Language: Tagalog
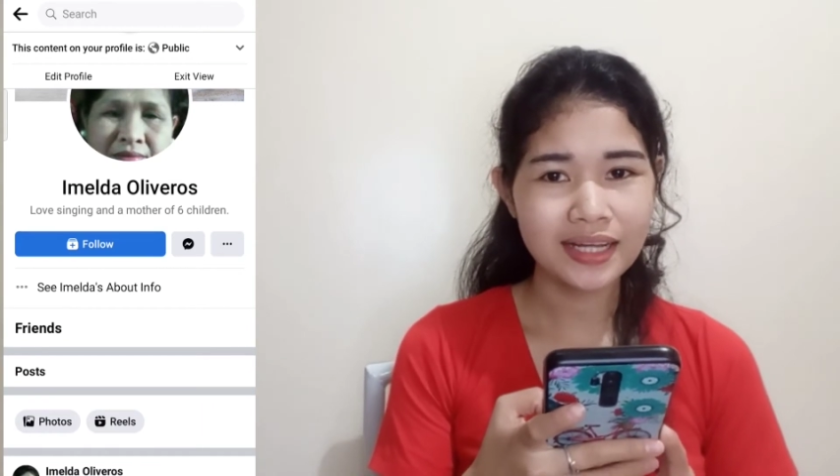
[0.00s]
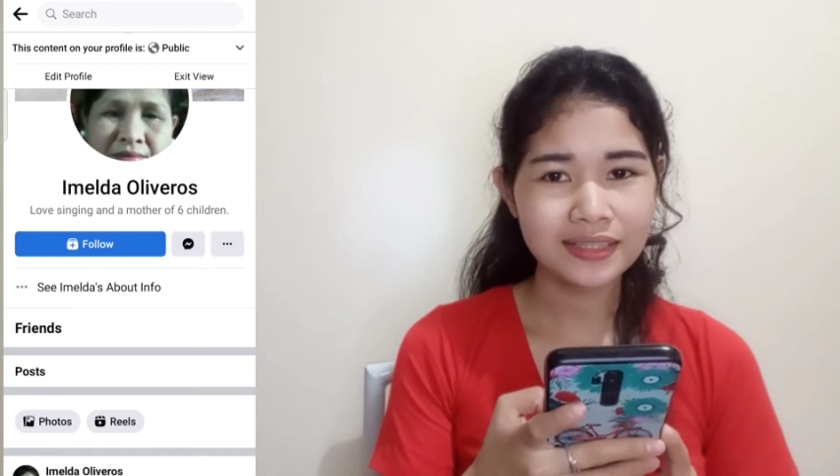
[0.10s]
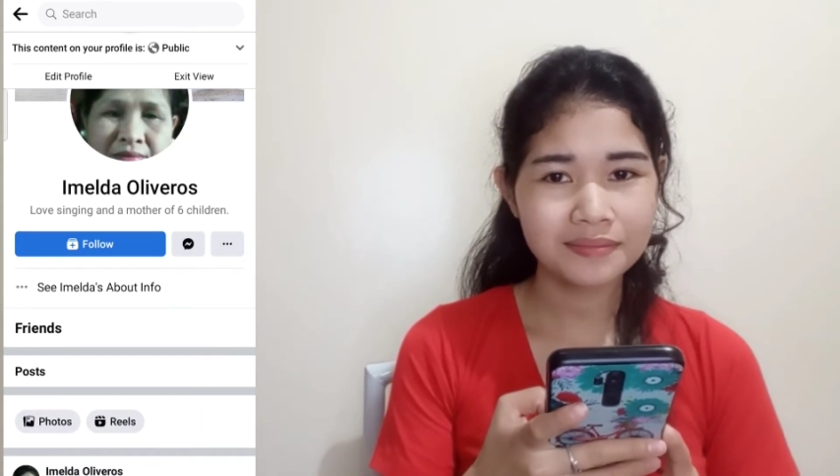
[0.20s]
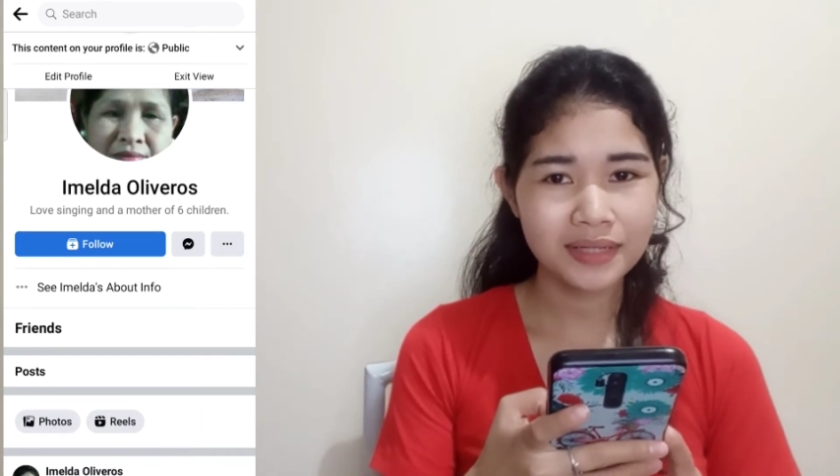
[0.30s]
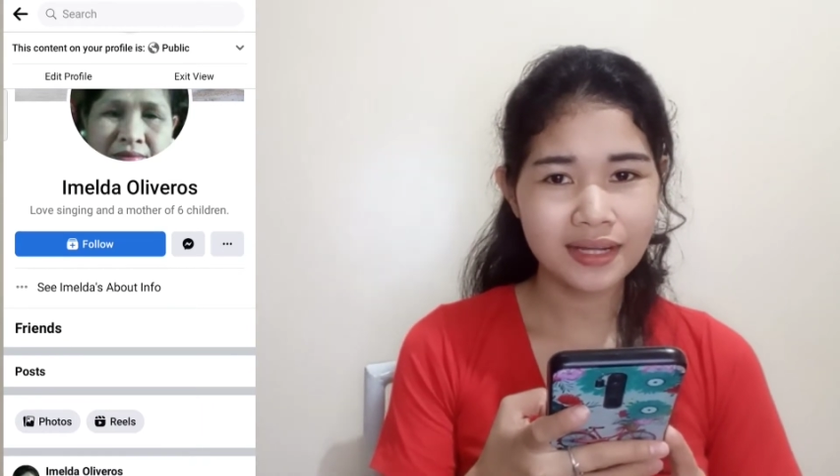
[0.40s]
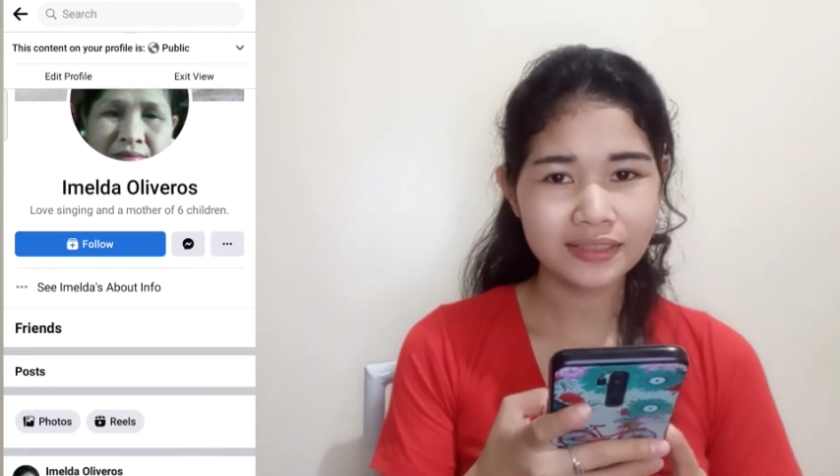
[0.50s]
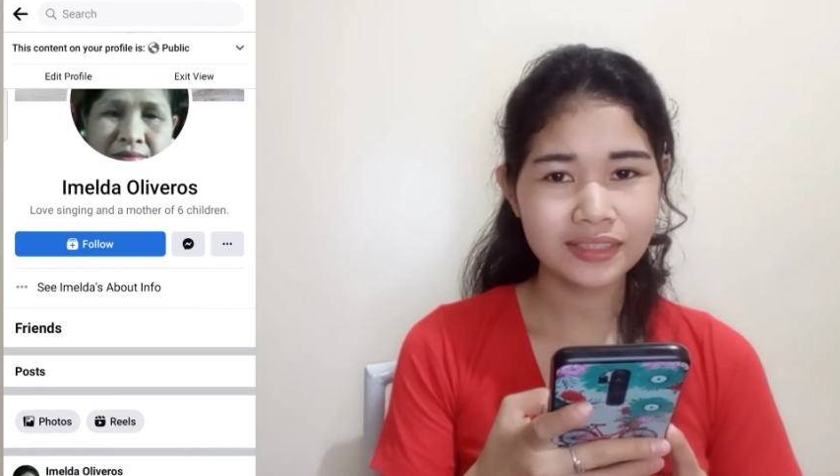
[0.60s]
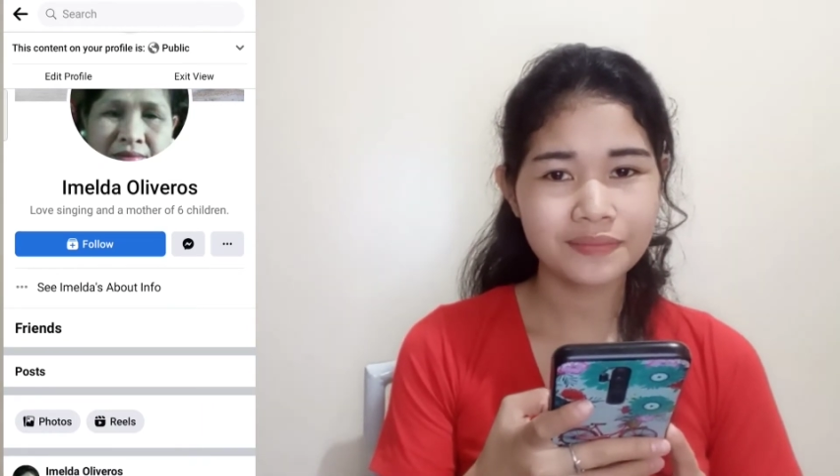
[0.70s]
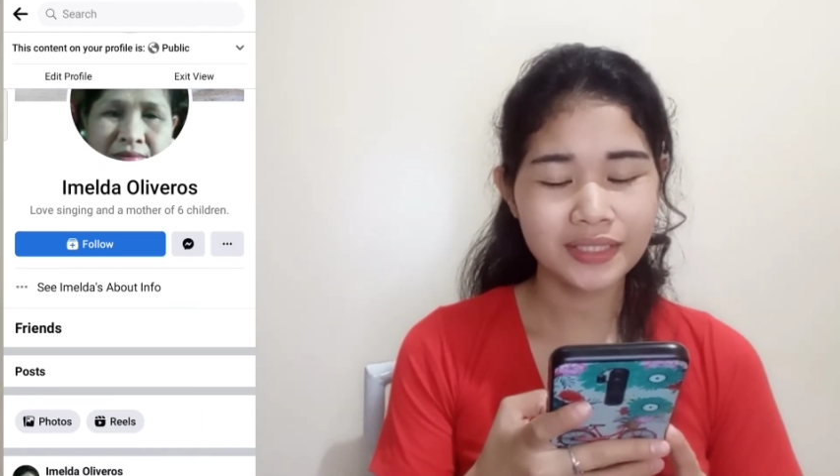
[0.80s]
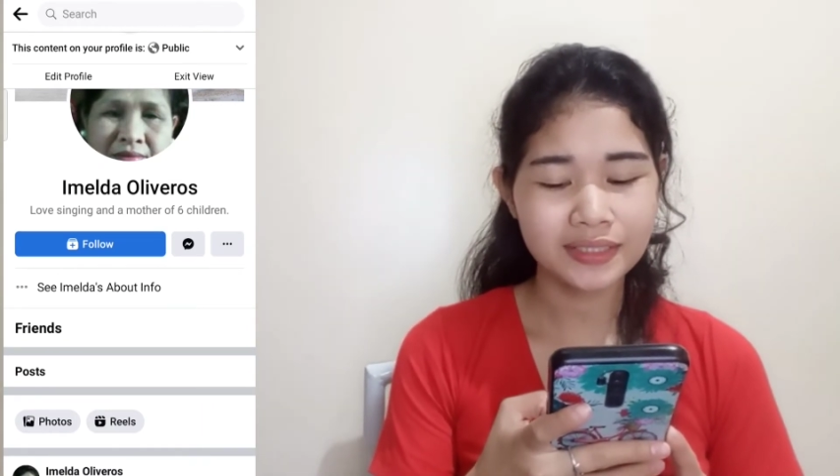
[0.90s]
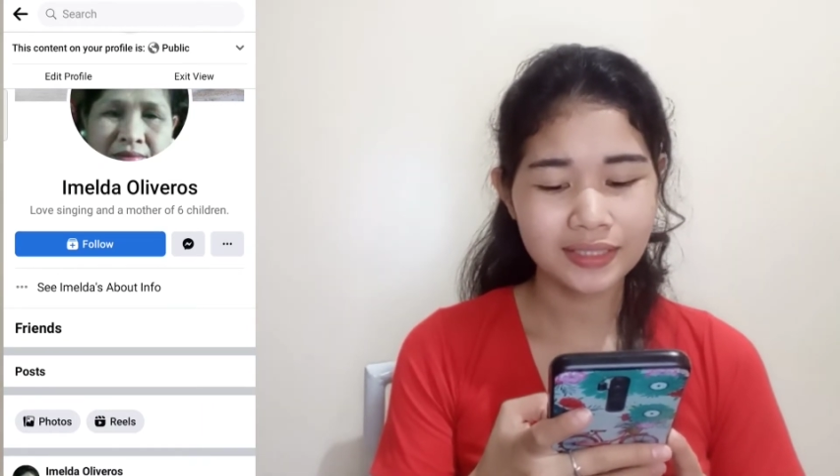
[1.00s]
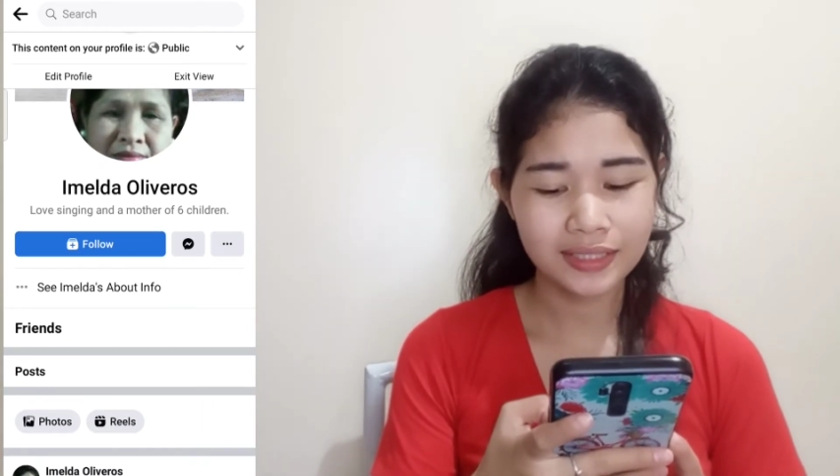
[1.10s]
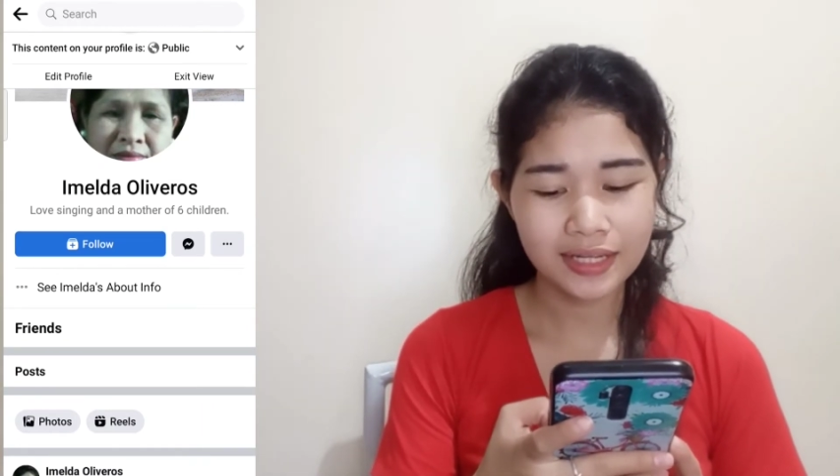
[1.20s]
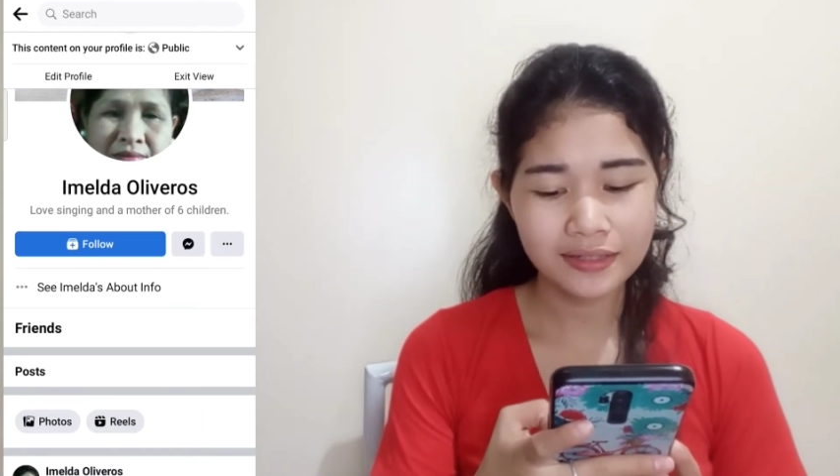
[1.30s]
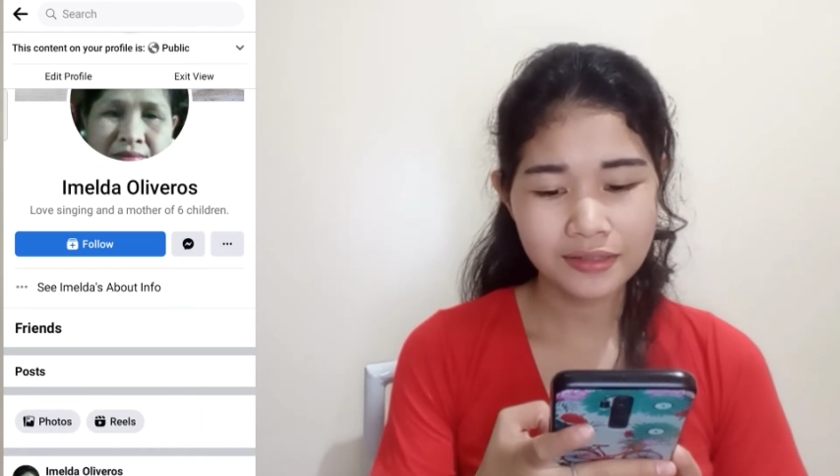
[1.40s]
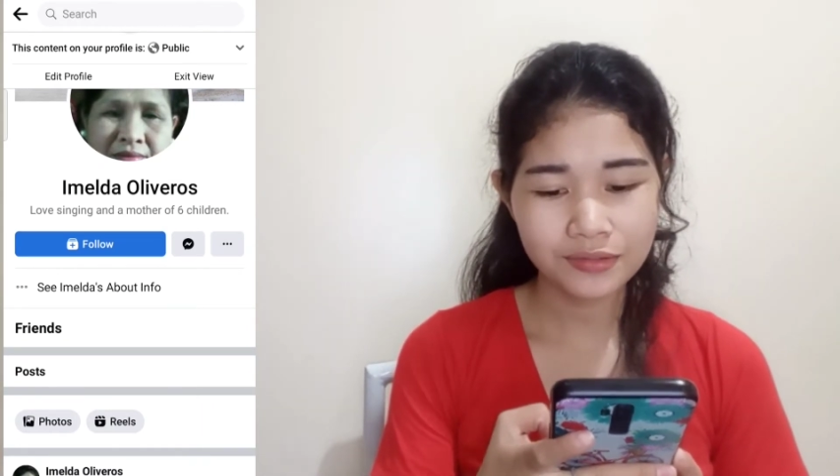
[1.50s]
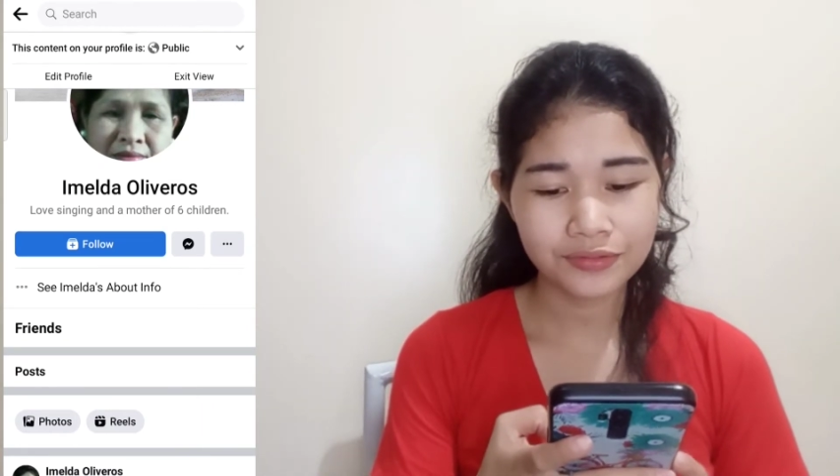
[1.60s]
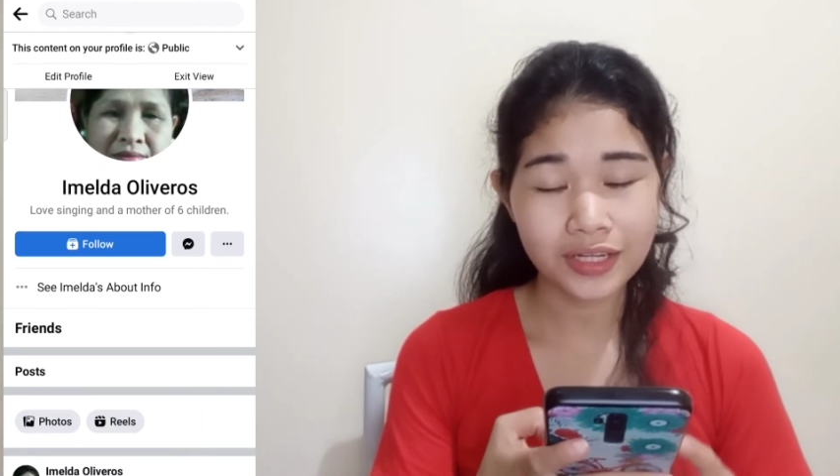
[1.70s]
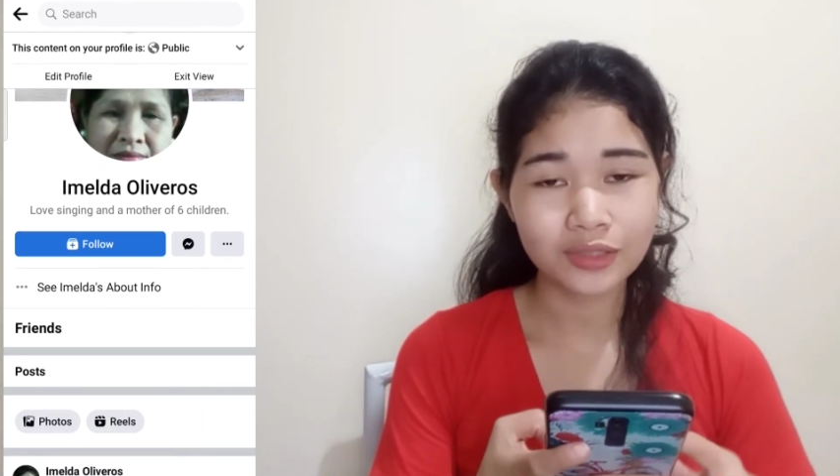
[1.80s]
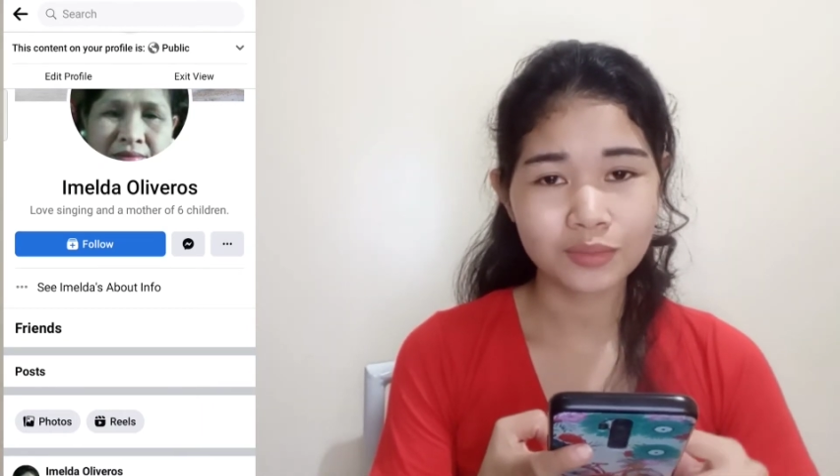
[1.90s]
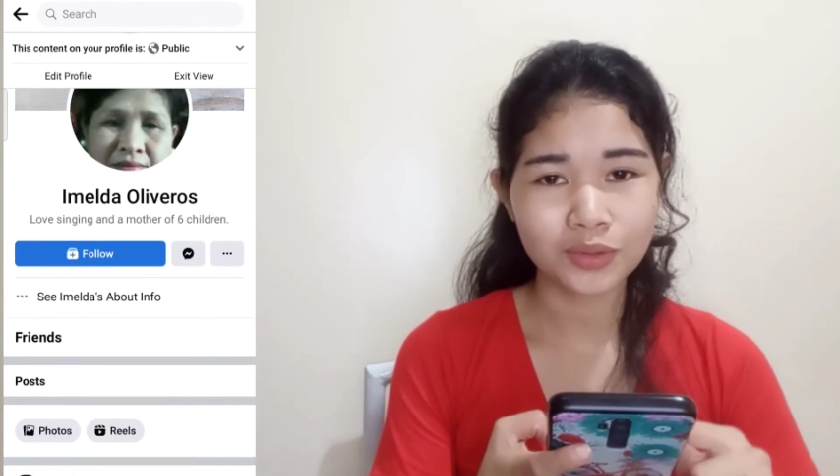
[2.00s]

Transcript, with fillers: at mag-activate ng follow